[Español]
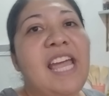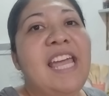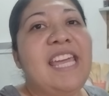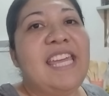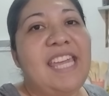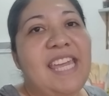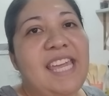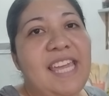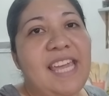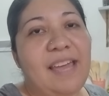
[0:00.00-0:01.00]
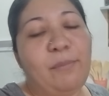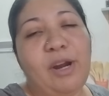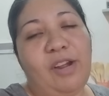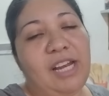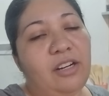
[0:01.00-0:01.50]
y
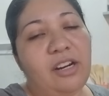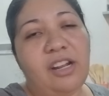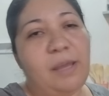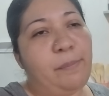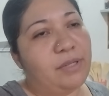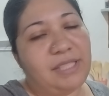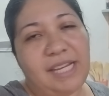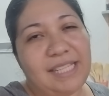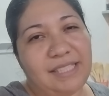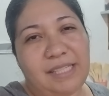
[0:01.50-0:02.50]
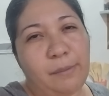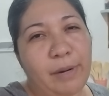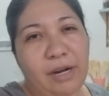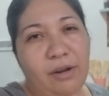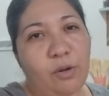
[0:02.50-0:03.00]
bueno, el cloro de por sí casi
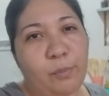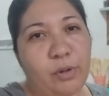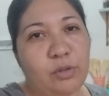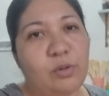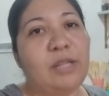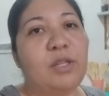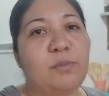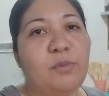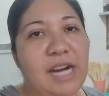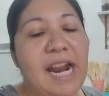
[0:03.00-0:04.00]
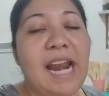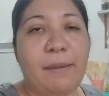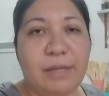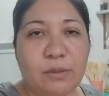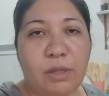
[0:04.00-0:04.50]
siempre lo compro suelto. Es muy rara la
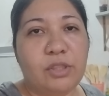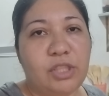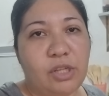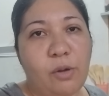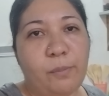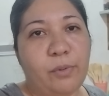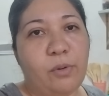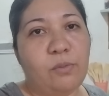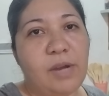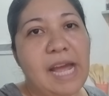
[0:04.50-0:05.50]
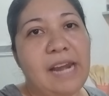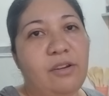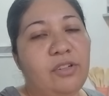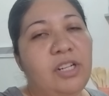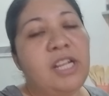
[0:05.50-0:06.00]
vez cuando sí compro un
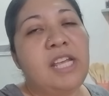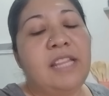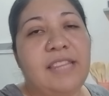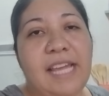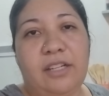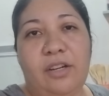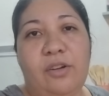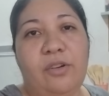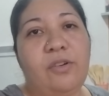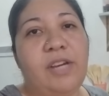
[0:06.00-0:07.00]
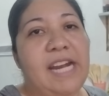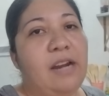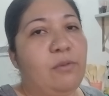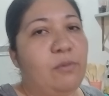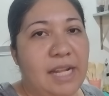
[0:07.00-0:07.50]
galón de cloro en
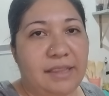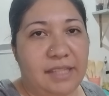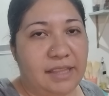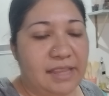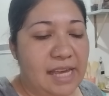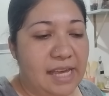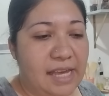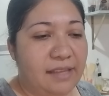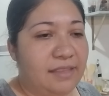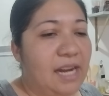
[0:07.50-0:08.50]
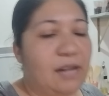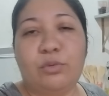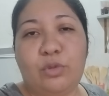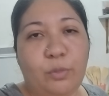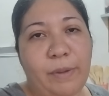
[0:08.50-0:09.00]
alguna tienda de
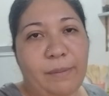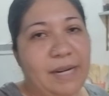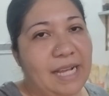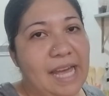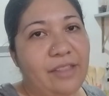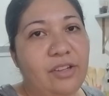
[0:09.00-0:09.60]
algún supermercado.